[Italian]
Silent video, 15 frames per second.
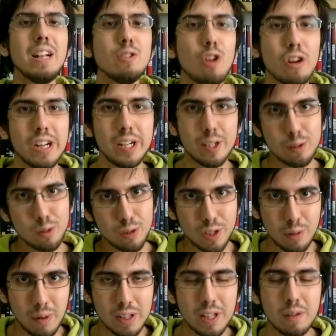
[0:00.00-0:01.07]
bentornati a tutti
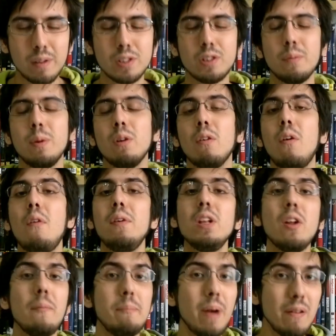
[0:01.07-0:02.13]
quanti in questo mio nuovo video e
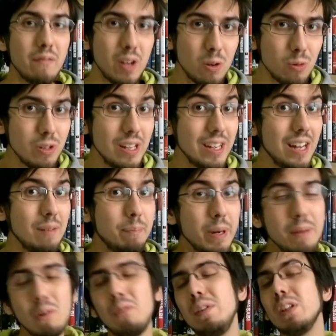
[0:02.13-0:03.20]
benvenuti nel
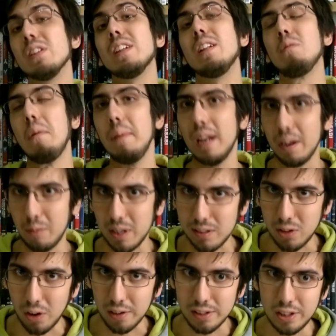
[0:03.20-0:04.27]
primo video del
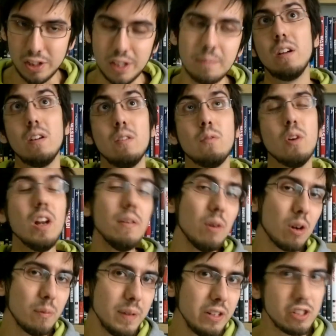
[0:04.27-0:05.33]
2014. Volevo
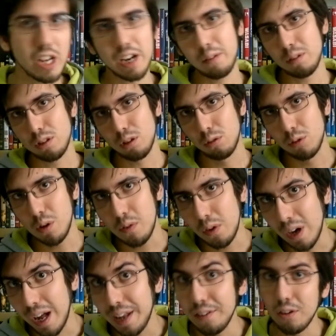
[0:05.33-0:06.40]
cominciare questo nuovo
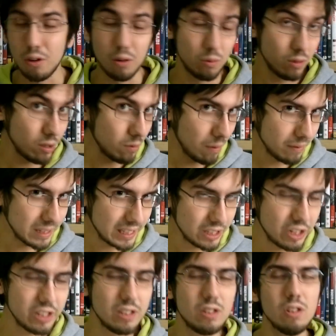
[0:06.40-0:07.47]
anno con una nuova
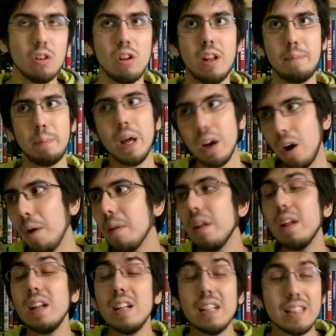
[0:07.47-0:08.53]
recensione, però
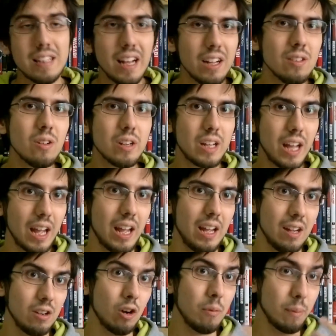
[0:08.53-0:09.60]
dato che,
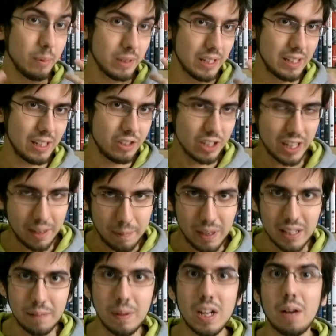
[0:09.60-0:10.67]
come potrete già capire dai
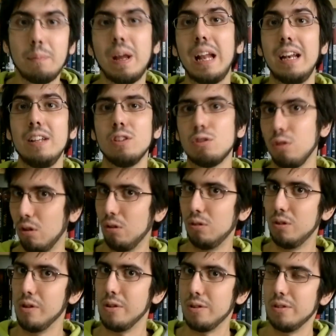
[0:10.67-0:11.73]
miei capelli,
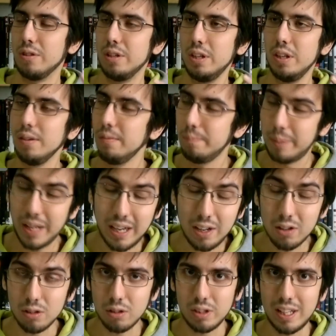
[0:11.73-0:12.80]
sono in un
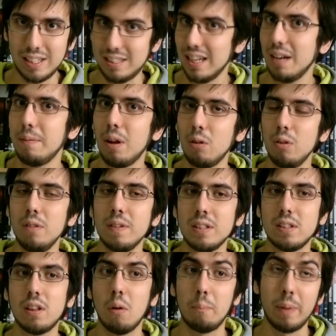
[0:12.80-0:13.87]
periodo d'esame
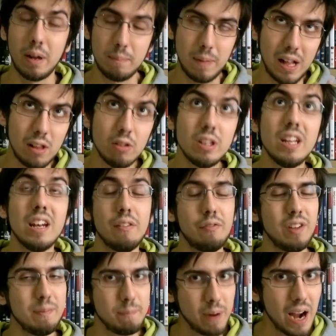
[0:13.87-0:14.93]
all'università, o per meglio dire
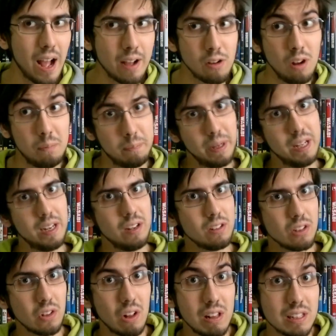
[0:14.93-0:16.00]
febbraio è il periodo
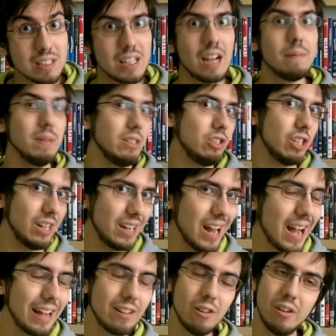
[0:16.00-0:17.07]
degli esami,
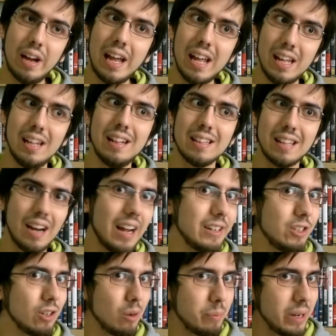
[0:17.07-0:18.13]
gennaio è il
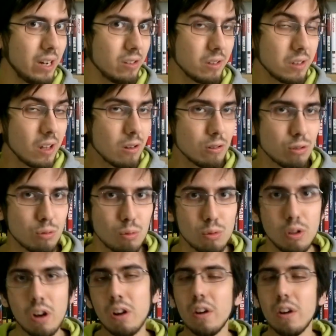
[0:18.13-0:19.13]
tragico periodo dello studio,